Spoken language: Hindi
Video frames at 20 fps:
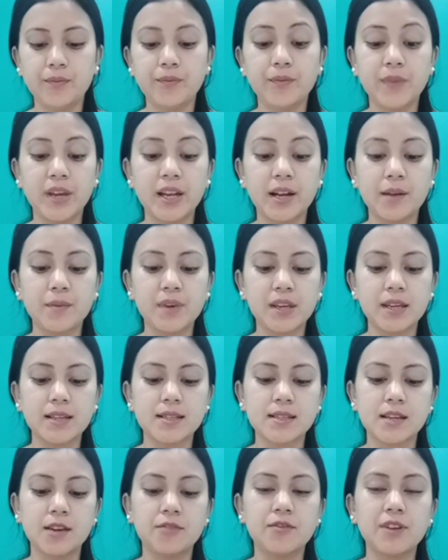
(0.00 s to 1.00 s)
मेरा में
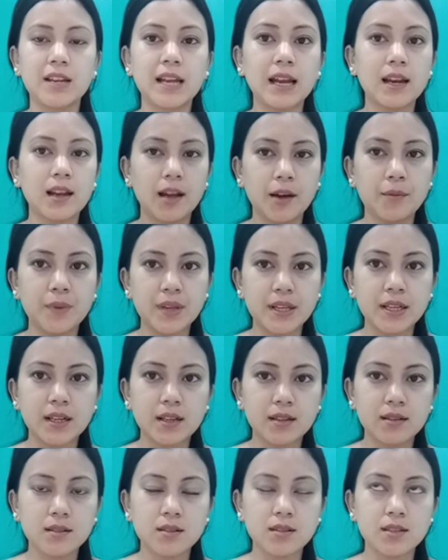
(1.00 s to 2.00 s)
कैसा है फ़िलहाल अभी तक
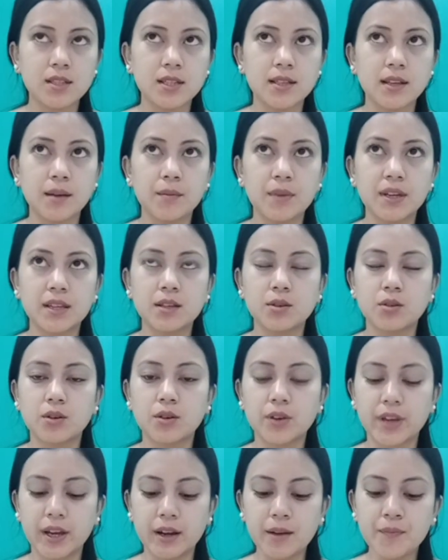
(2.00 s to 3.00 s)
जितना मंथ हो
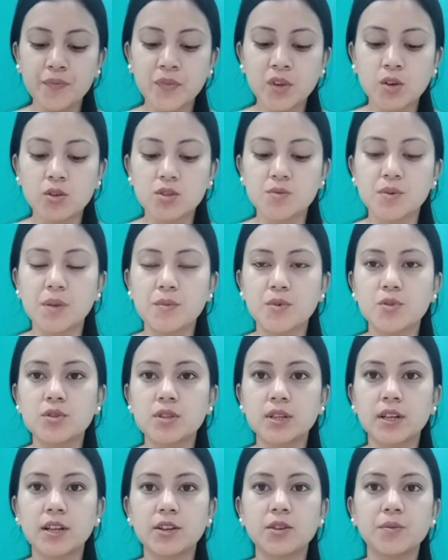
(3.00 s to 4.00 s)
गया उसमें हम यूज़
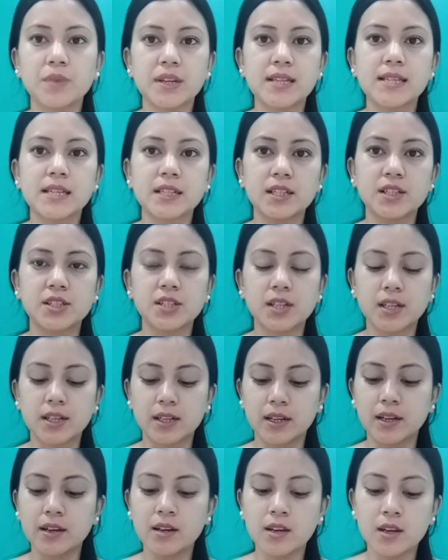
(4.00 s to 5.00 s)
कर रहे तो मेरा स्किन अच्छा
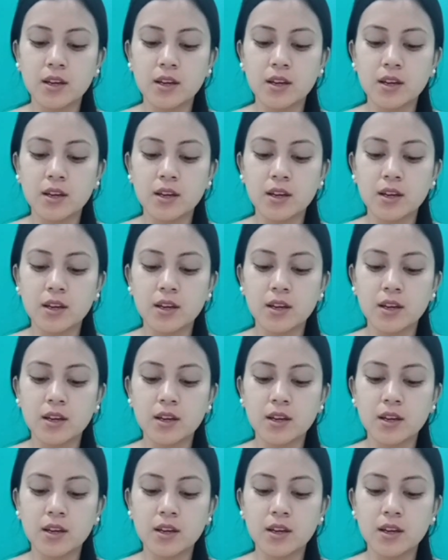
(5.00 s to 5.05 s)
लगा है